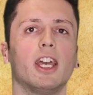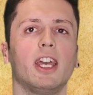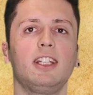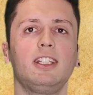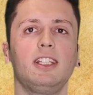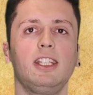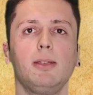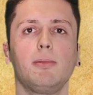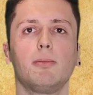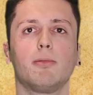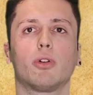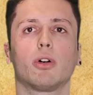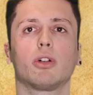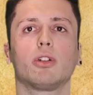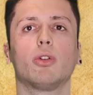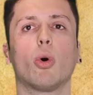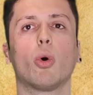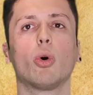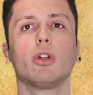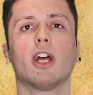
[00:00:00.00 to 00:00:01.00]
In ihm
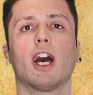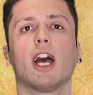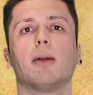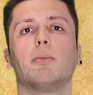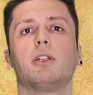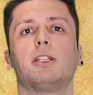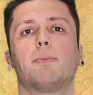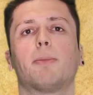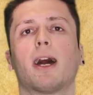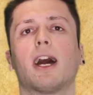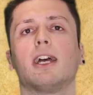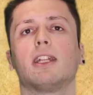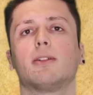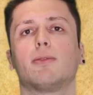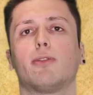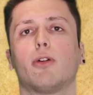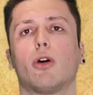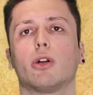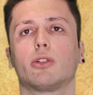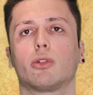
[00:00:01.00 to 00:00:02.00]
wurden unheimlich breite
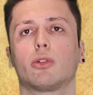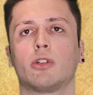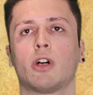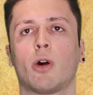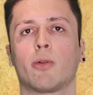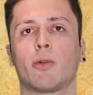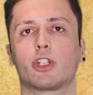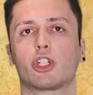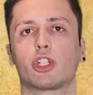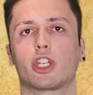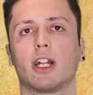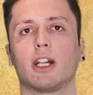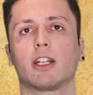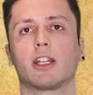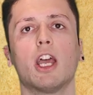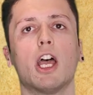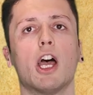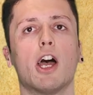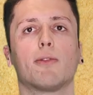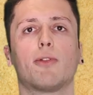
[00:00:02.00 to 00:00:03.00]
Forderungen
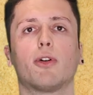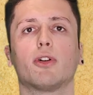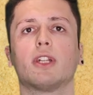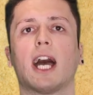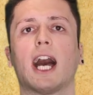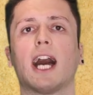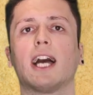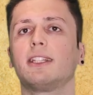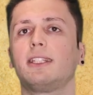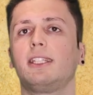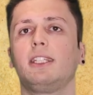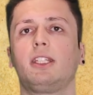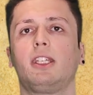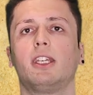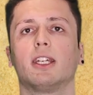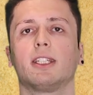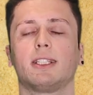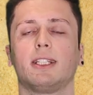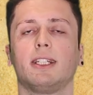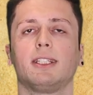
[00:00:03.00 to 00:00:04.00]
aufgestellt, von
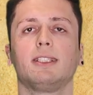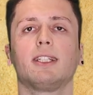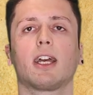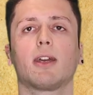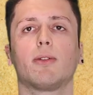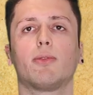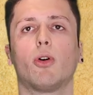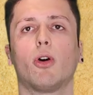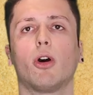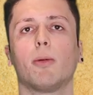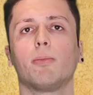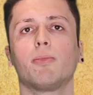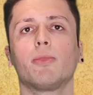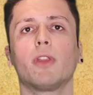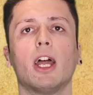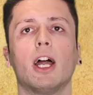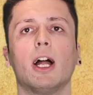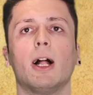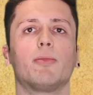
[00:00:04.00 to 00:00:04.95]
antikirchlichen Reformen,